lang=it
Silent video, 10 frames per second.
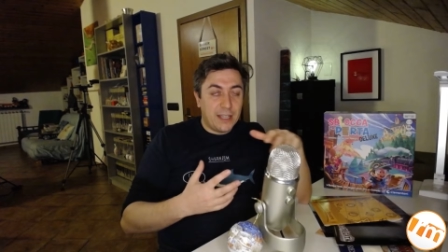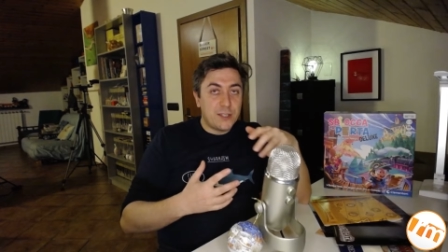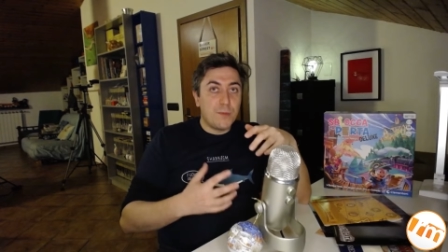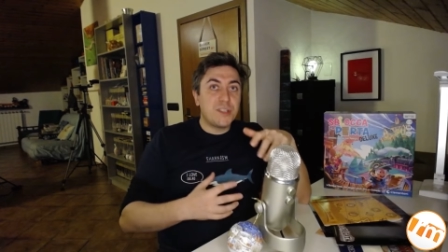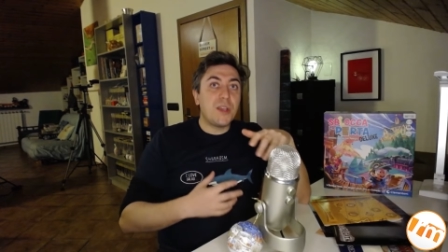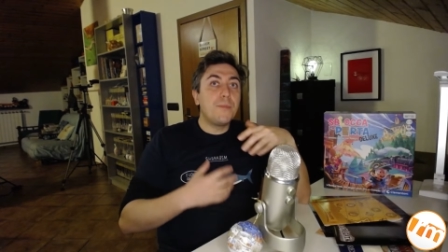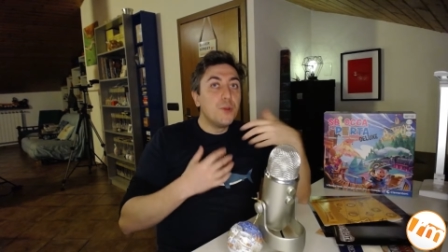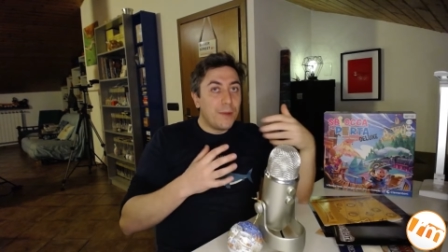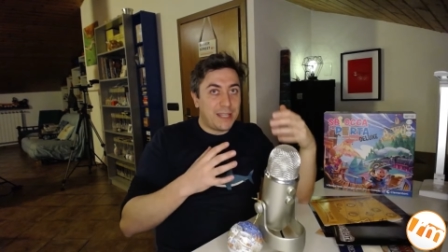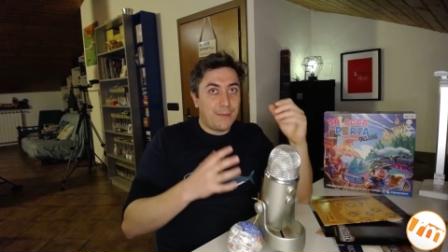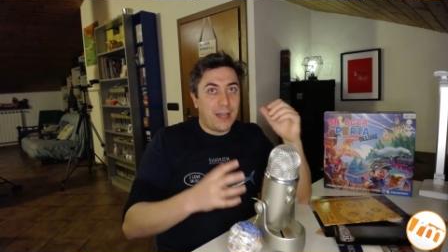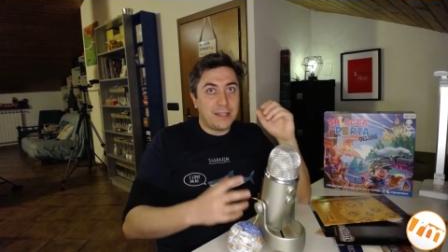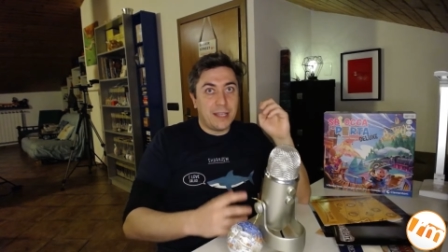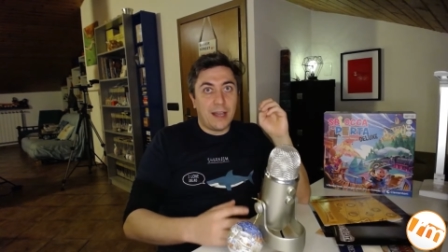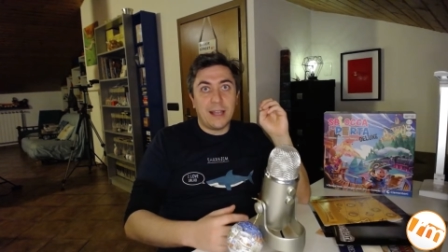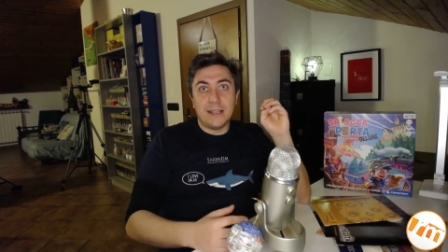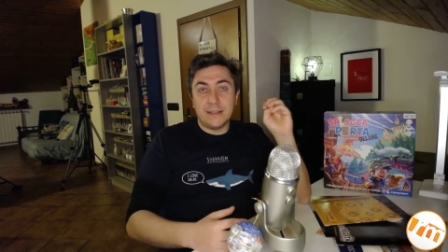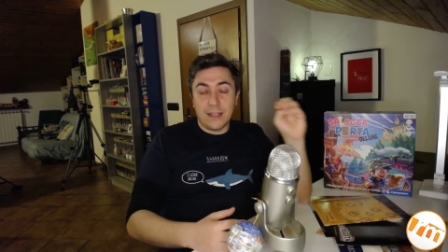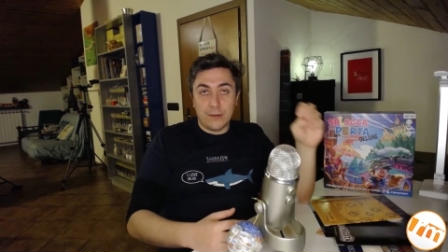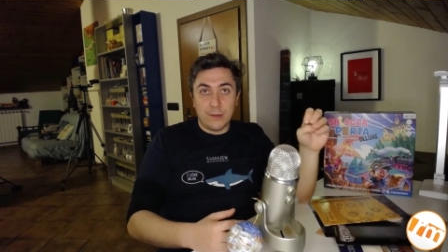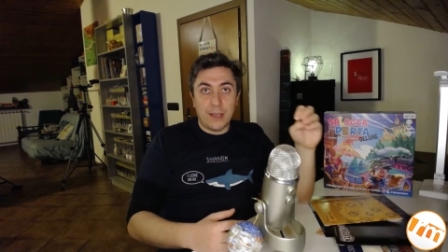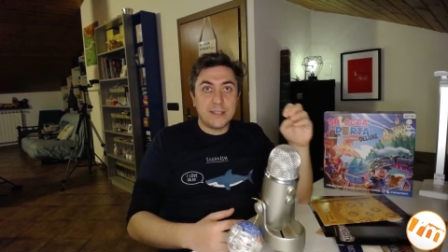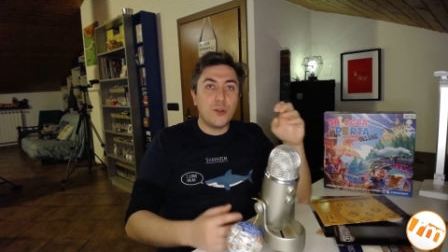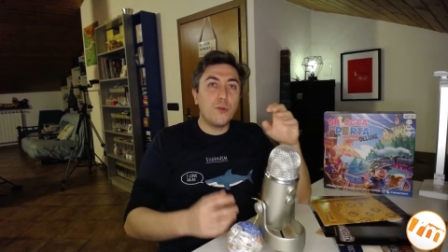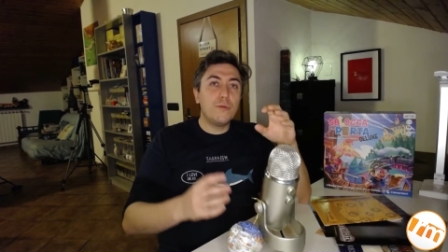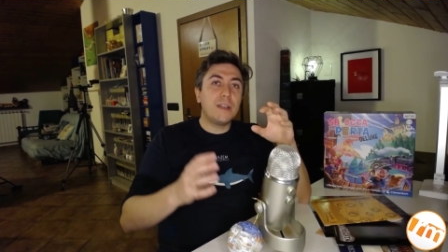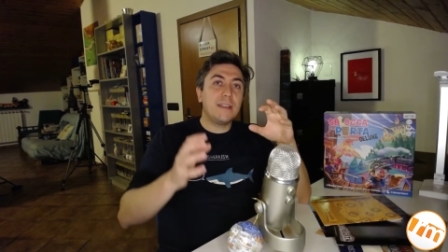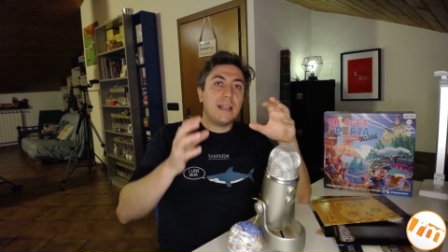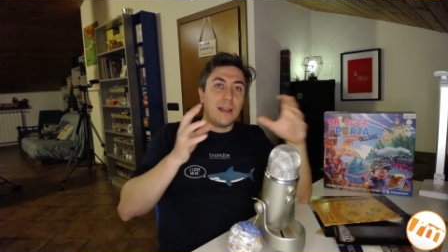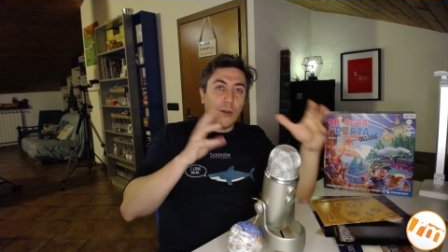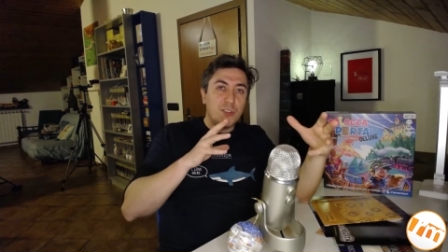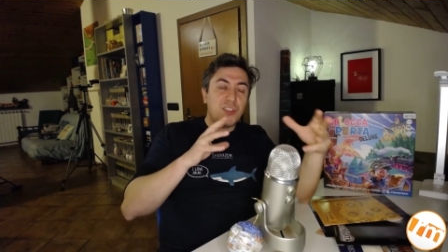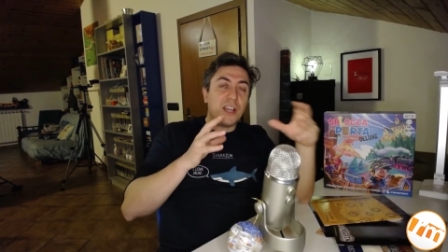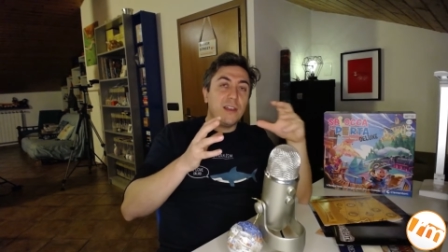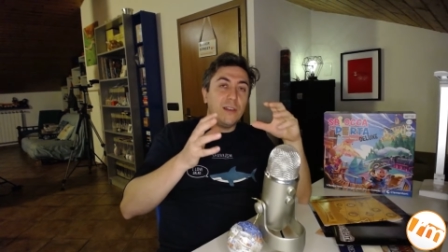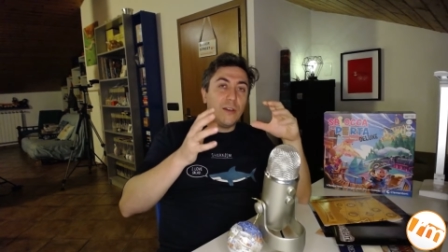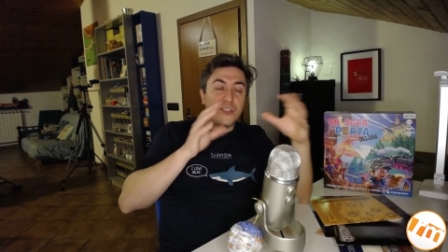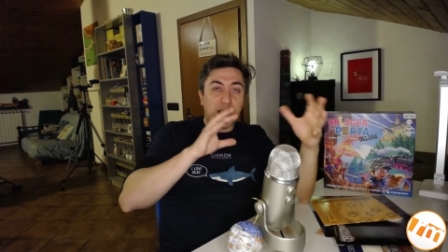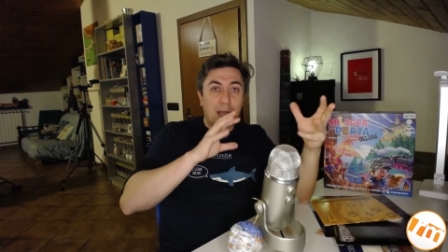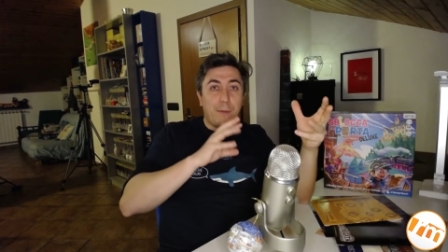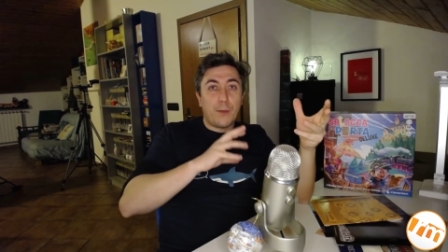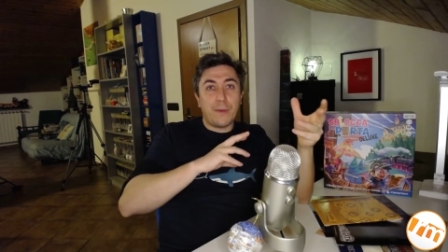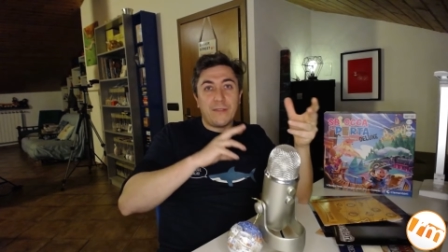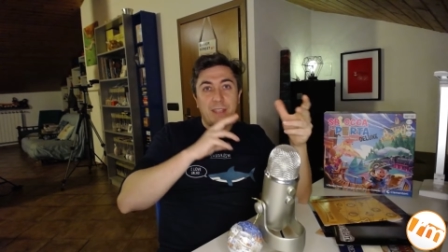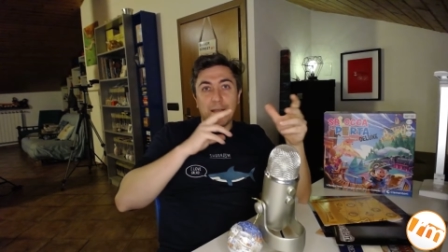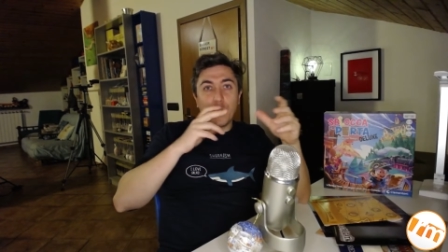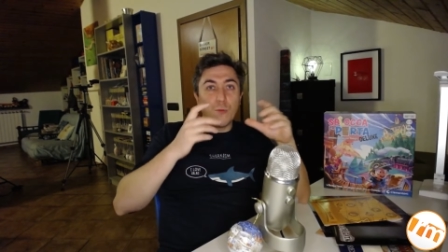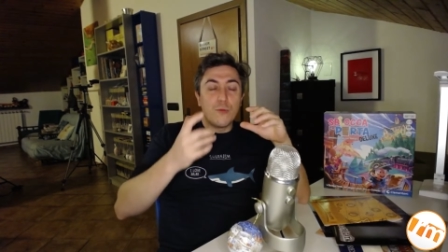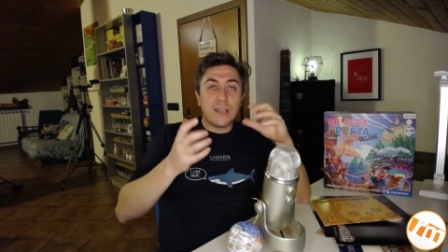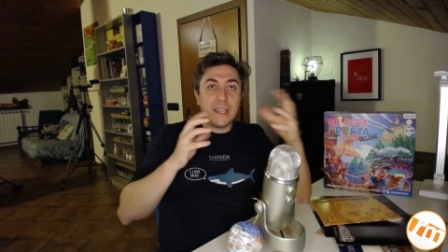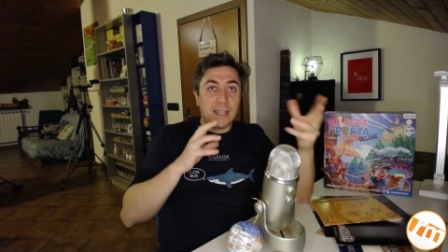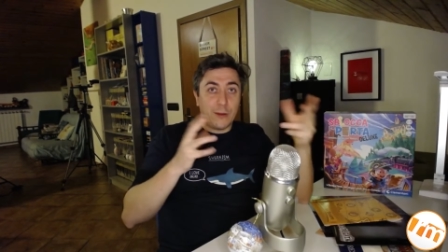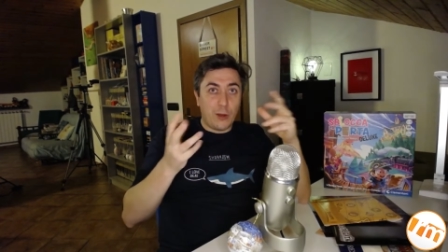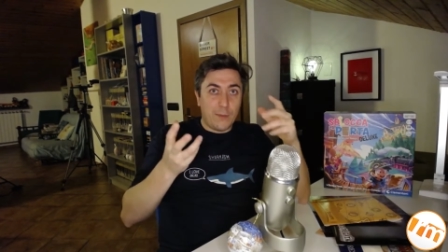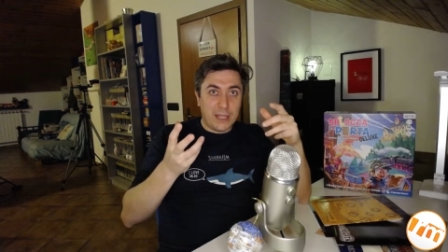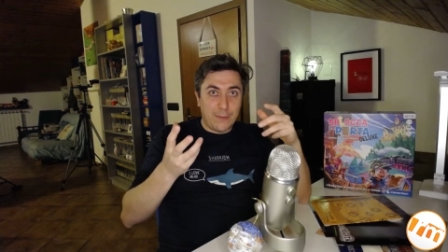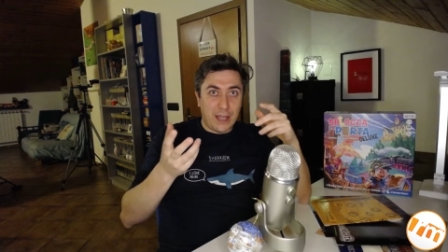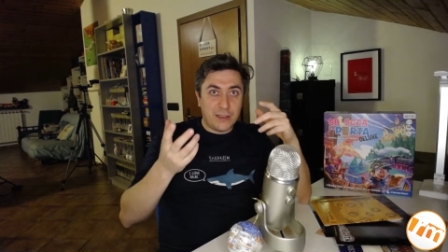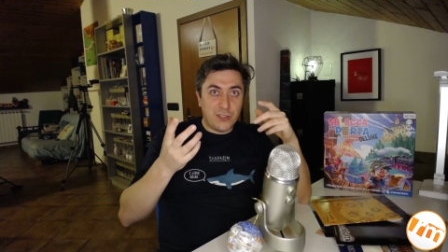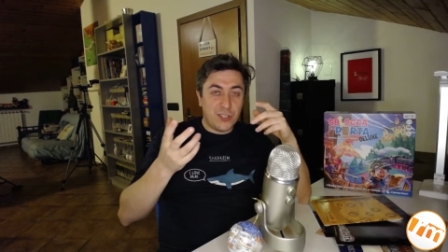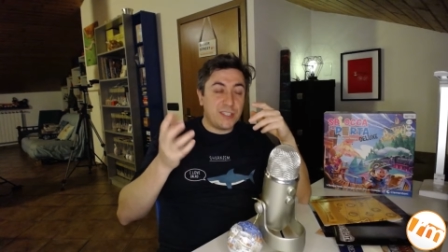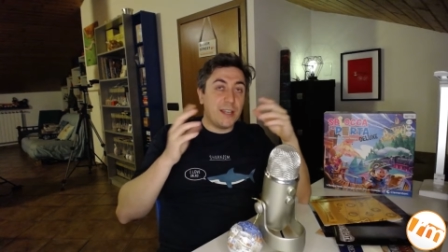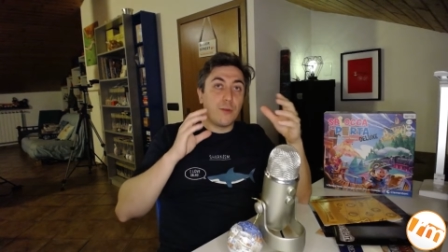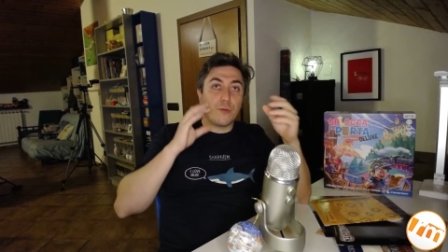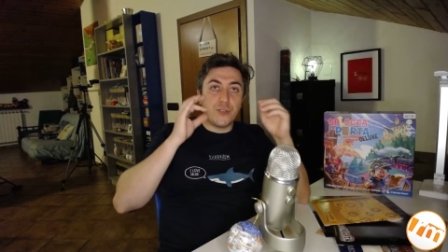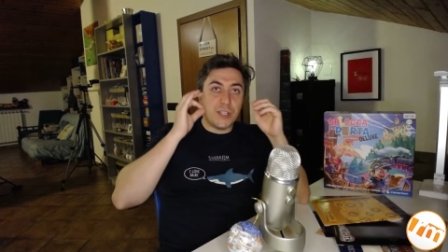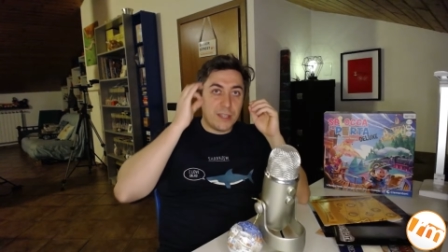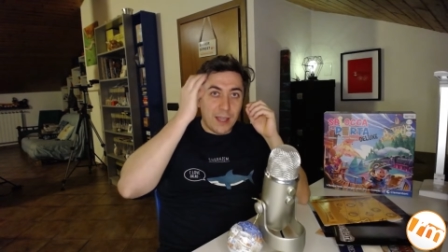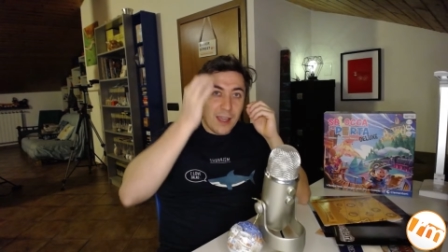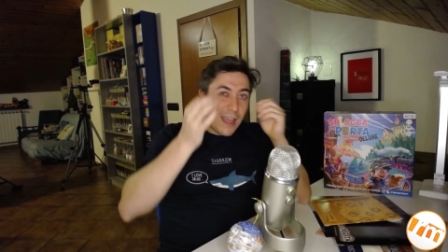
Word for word: insomma c'è più matematica all'interno di questi, o comunque della logica, logica che però prevede comunque dei calcoli matematici se non riuscite